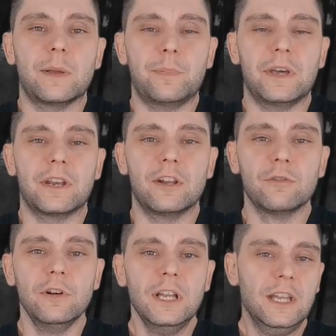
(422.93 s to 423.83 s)
za
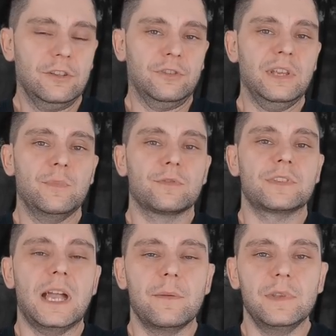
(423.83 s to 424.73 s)
PRL-u. Kto nie był
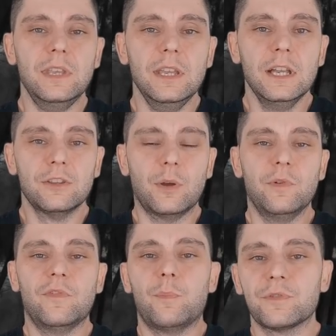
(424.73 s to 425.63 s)
z nami, to
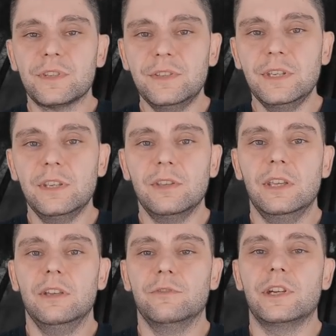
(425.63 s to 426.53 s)
był w
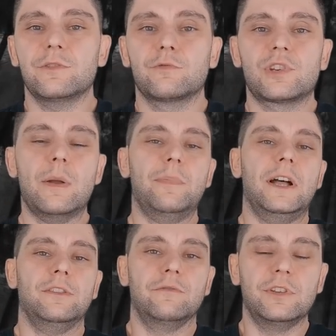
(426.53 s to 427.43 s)
opozycji i od razu
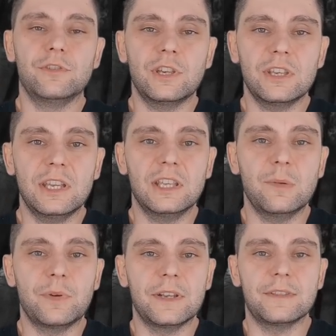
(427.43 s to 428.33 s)
czapa do więzienia i
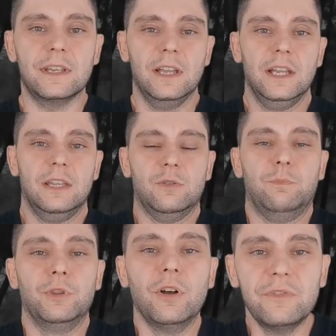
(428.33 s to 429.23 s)
represje. To
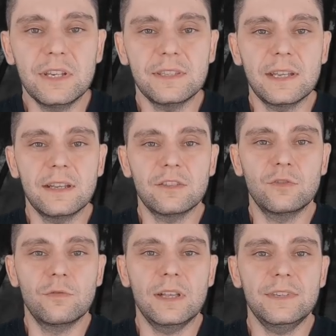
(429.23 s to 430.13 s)
ponownie jest taka
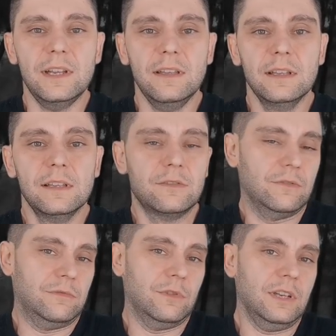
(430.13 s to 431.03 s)
sytuacja?
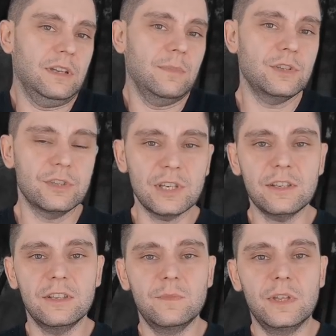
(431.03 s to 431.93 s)
to trochę chyba się
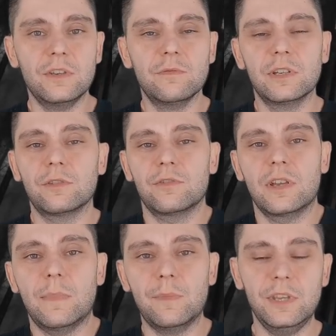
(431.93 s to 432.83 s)
czasy zmieniły i
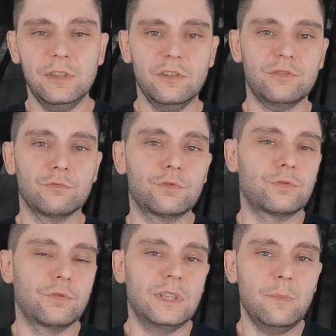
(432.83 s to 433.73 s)
troszkę mamy inny
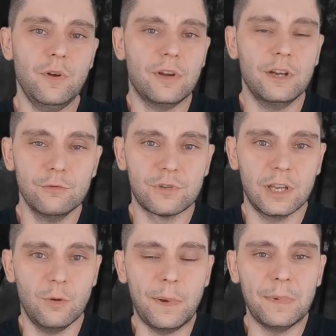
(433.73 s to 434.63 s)
ustrój. Na Boga,
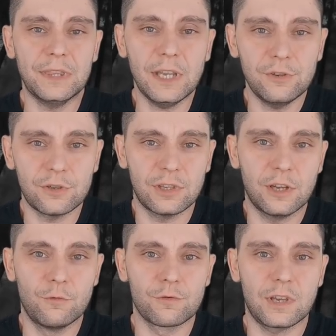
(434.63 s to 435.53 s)
ludzie, opamiętajcie się
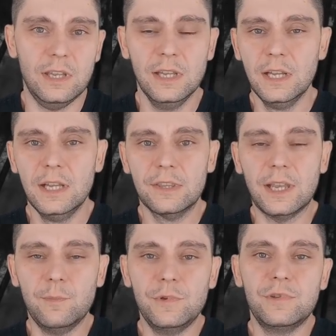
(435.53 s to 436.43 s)
na górze.
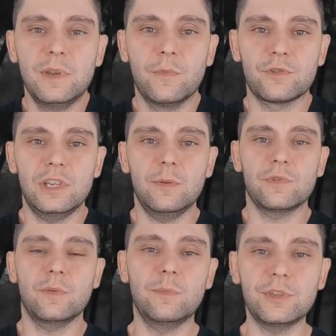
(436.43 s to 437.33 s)
Tak być nie może i nie
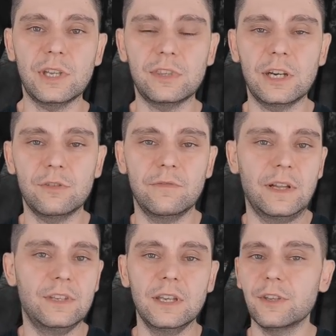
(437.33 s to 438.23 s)
możemy być tak
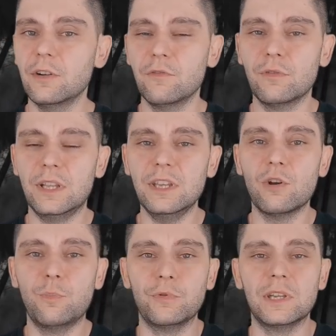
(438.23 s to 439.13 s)
traktowani. Ja tego w ogóle nie
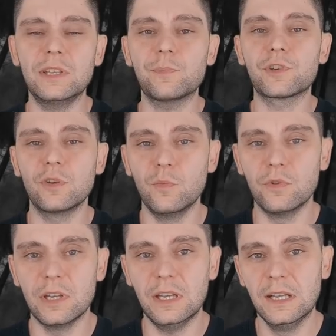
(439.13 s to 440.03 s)
kupuję, nie
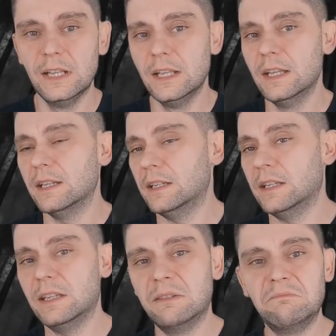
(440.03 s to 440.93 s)
przyjmuję.
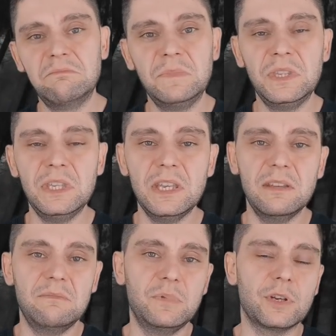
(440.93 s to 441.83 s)
E,
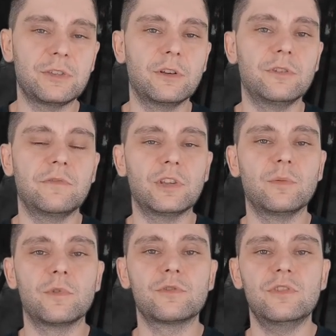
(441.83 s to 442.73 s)
nie biorę tego do
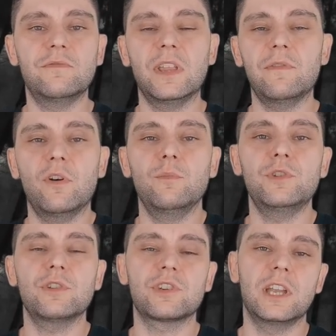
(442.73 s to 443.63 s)
wiadomości. Wydawało
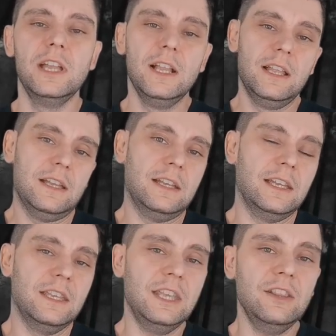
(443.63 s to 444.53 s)
mi się, że
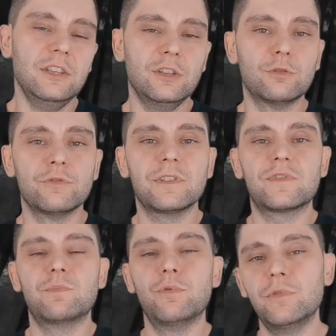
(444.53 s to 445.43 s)
e, jedni i drudzy
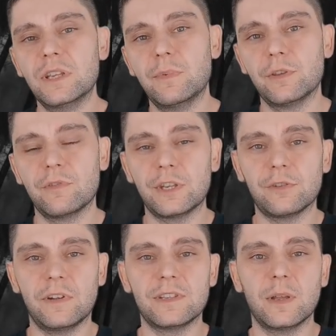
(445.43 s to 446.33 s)
wspólnie będą
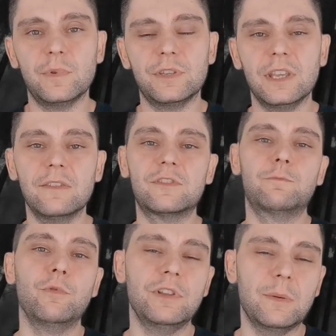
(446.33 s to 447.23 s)
ratować zabytki i
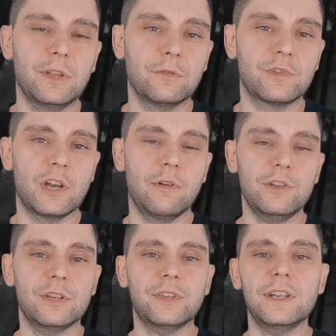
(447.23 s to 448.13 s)
wspólnie będą
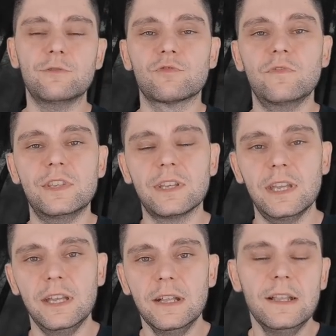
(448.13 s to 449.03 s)
działać, a teraz już
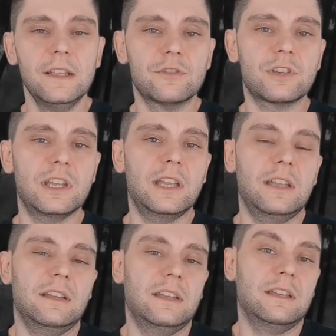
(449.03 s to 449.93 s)
widzę,
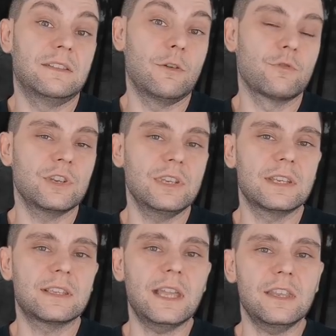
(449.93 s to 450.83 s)
że e, założenie
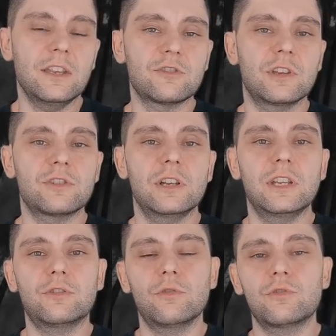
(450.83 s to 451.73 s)
jest takie, że
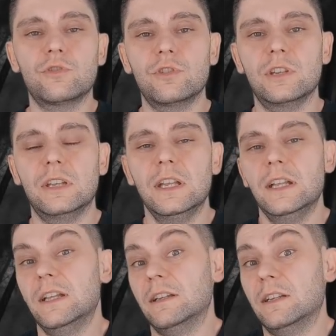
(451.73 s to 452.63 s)
jeżeli ktoś
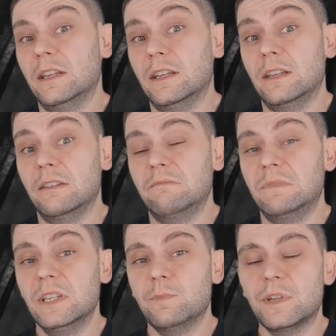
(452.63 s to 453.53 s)

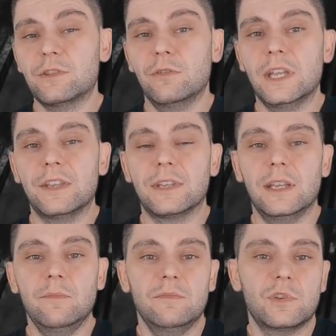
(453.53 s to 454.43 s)
jest
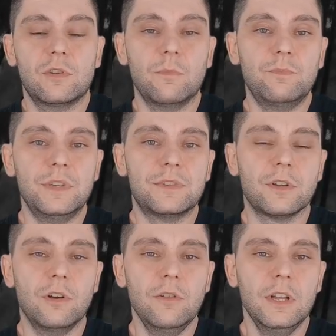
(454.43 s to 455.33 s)
pasjonatem czy
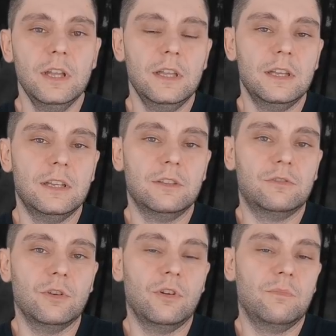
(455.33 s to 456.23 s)
hobbystą,
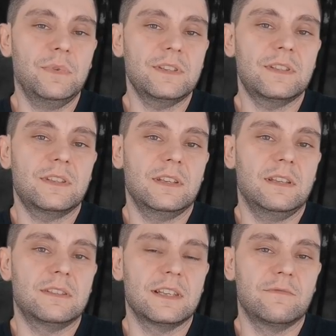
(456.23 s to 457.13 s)
to bez
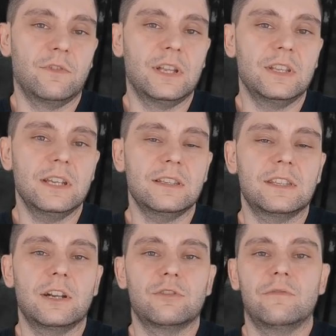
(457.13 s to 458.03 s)
zezwolenia jest
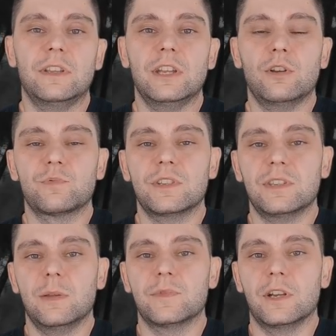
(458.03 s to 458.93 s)
traktowany jako
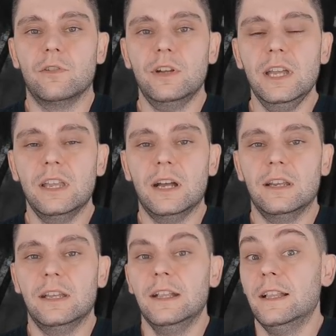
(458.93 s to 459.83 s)
przestępca. Okej, okay,
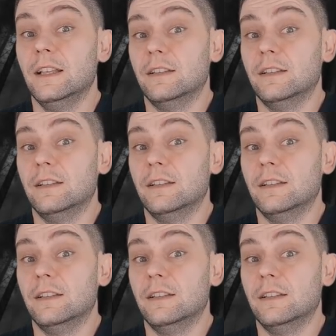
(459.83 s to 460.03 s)
ale